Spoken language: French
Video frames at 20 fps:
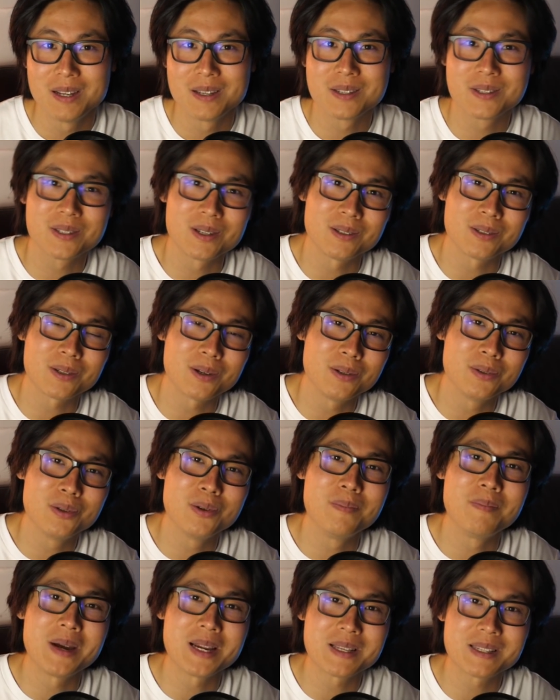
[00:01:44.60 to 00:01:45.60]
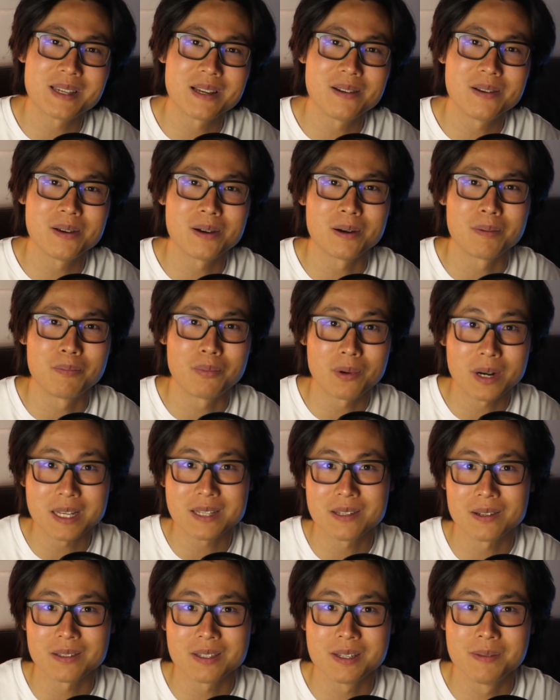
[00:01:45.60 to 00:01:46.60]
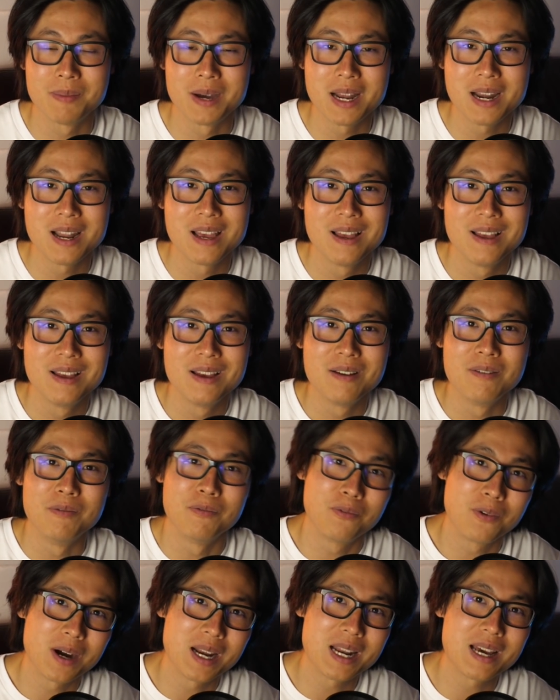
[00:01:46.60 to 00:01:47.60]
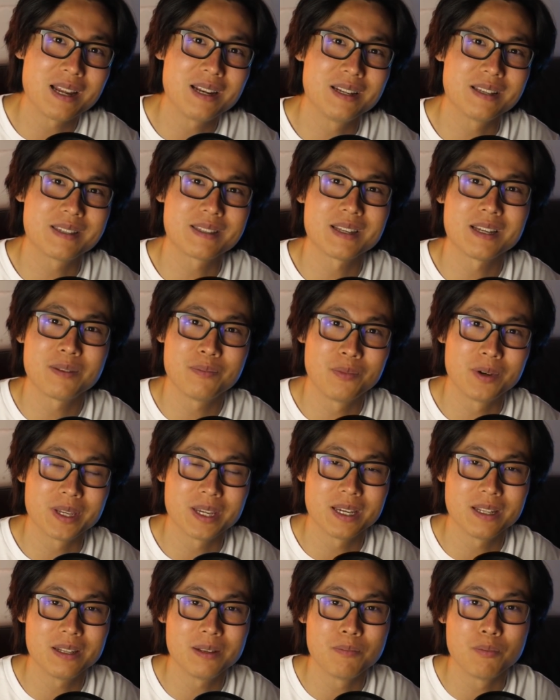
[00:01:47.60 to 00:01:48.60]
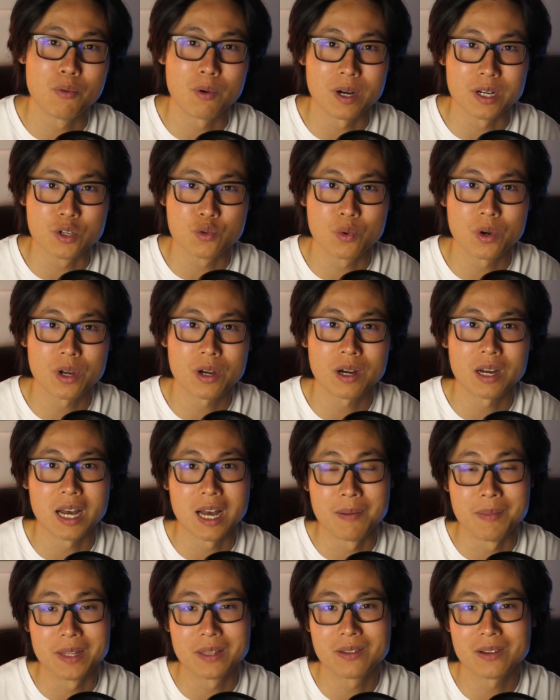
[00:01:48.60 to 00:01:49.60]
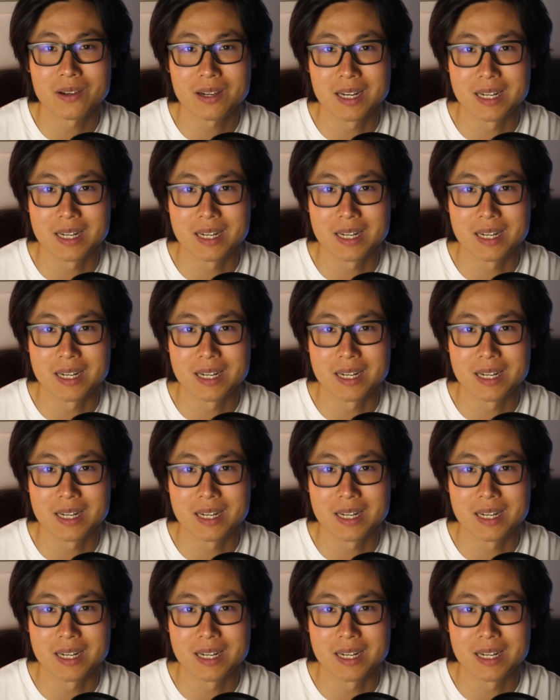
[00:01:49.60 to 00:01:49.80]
132 miles à l'heure pour la sortie de balle. Voilà les stats moyennes pour un joueur amateur